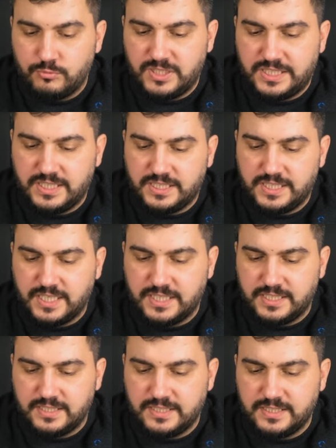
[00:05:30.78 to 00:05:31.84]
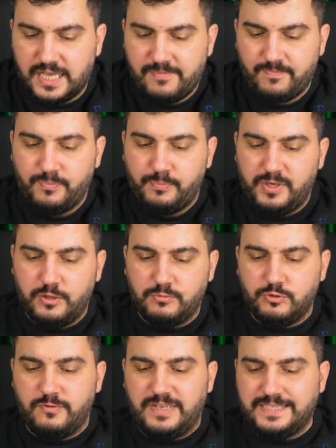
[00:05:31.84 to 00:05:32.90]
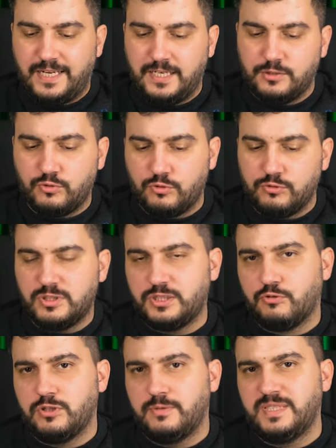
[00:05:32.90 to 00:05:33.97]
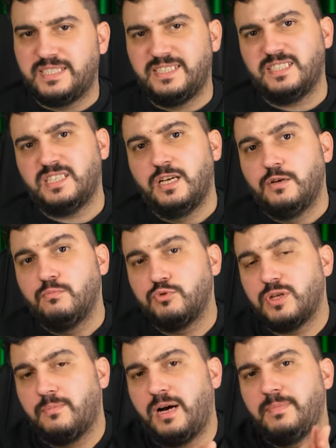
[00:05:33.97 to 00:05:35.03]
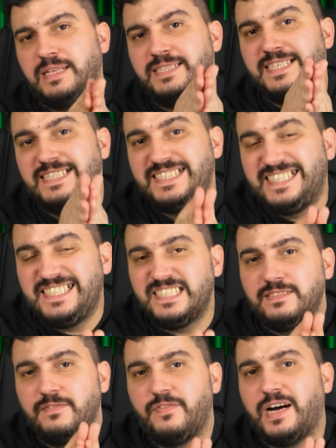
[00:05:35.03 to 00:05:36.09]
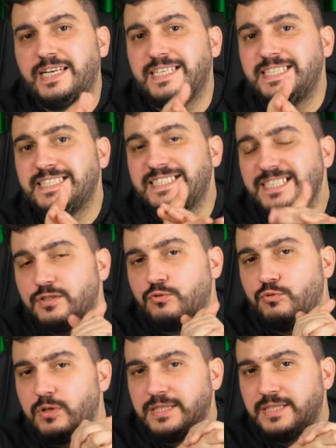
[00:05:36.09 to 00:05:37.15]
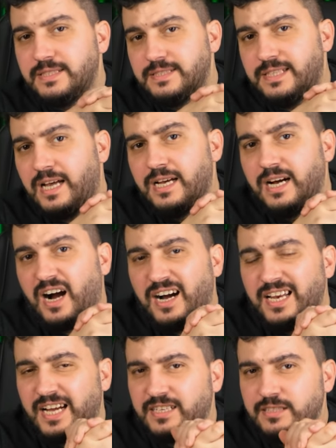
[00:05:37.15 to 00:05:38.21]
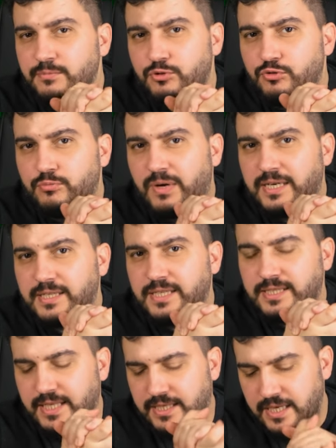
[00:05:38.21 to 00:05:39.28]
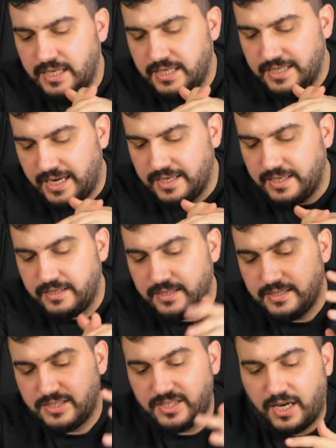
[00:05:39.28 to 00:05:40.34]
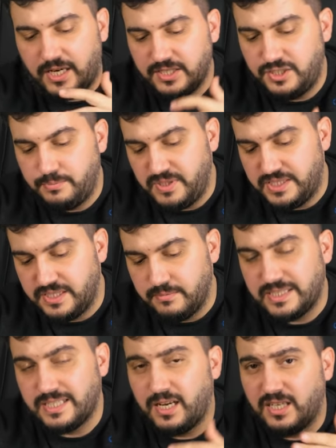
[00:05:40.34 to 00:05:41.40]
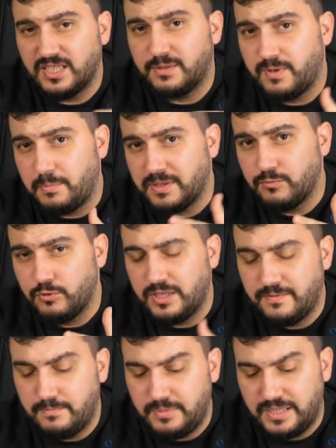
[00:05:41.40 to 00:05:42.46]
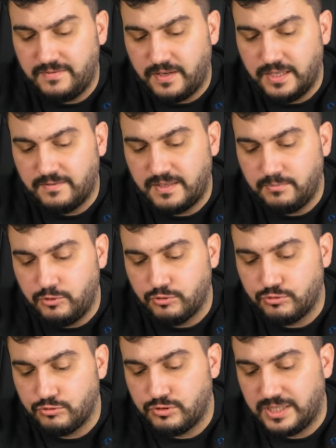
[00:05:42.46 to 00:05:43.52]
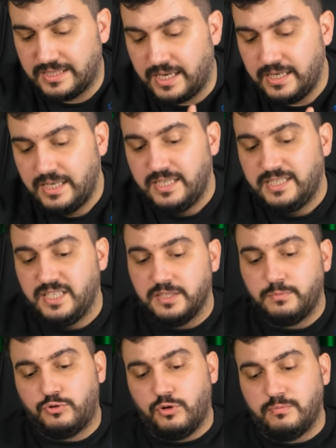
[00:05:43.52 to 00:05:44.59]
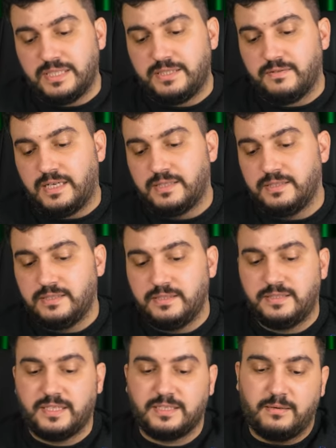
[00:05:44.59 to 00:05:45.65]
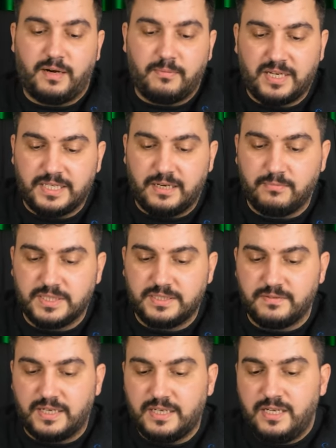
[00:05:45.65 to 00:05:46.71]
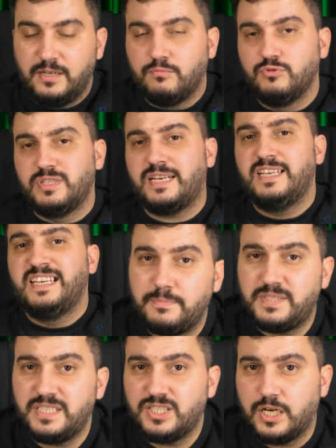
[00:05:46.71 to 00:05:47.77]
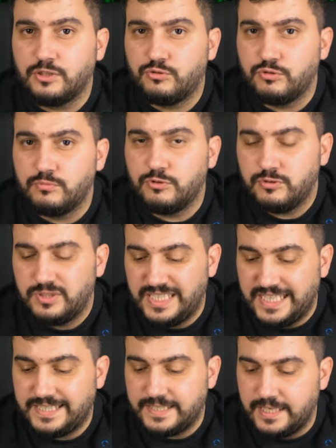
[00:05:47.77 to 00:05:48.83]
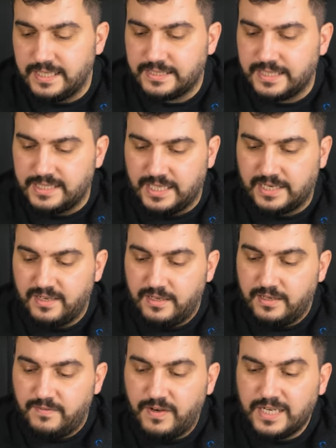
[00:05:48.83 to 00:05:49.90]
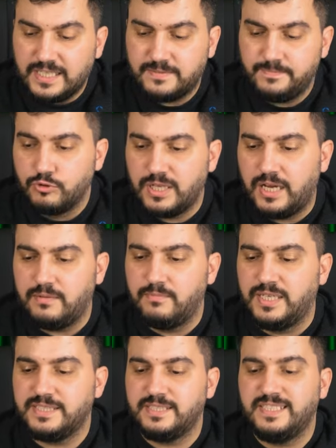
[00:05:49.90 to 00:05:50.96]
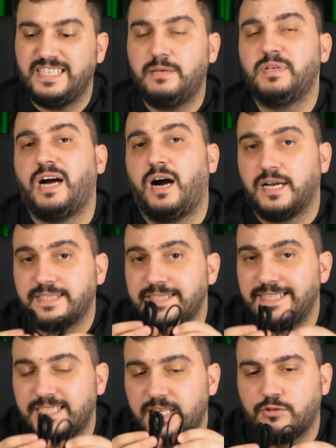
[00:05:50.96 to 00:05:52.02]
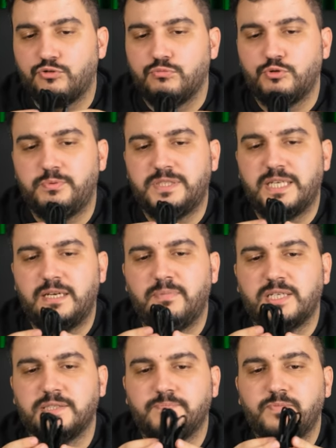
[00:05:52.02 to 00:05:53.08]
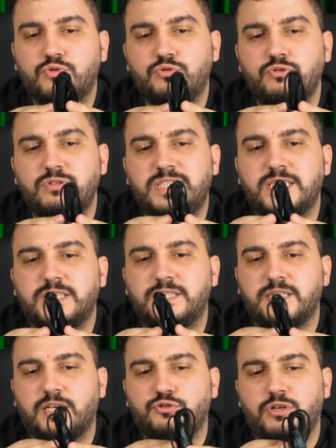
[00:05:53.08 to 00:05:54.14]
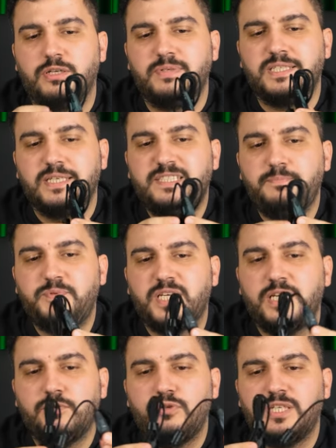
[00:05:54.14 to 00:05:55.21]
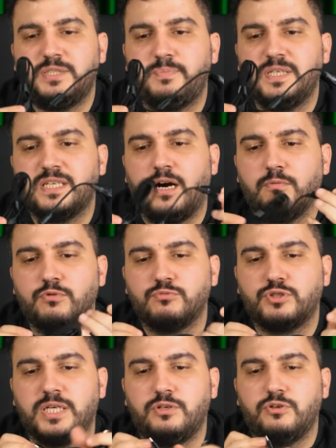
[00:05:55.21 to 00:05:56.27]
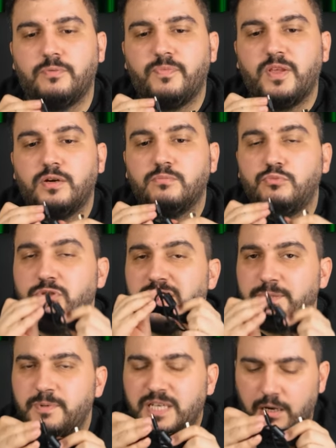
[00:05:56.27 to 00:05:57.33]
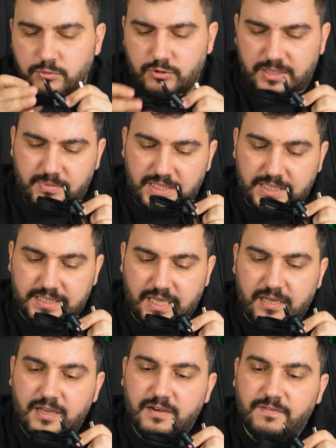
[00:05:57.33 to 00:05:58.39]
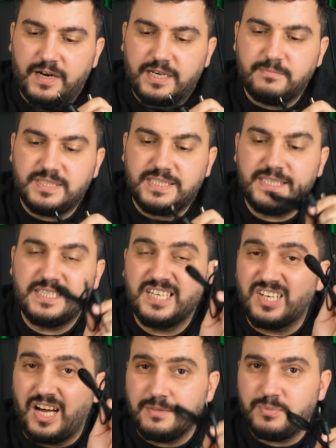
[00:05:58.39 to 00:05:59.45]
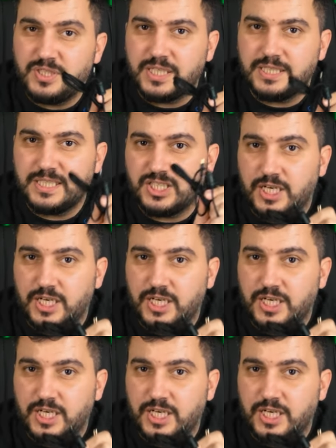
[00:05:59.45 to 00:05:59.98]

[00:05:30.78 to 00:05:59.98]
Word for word: durumu işin içine girdiğinde pil ömrünü vesaire sorgulayacak olabilirsiniz. Bu tamamen sizin fareyi nasıl kullandığınızda alakalı bir durum arkadaşlar. Yani işte RGB'sini mesela açıp kapatma olayı falan var biliyorsunuz ya da yanıp sönmesi var. İşte tamamen yanması var. Bunlar hepsi şarj durumunu değiştiren etkenler. Fakat burada Monster yine bir artı seçenek sunmuş bizlere. Bakın kutunun içerisinden şöyle bir tip C USB kablomuz geliyor. Bu USB kablo ile birlikte faremizi rahat bir şekilde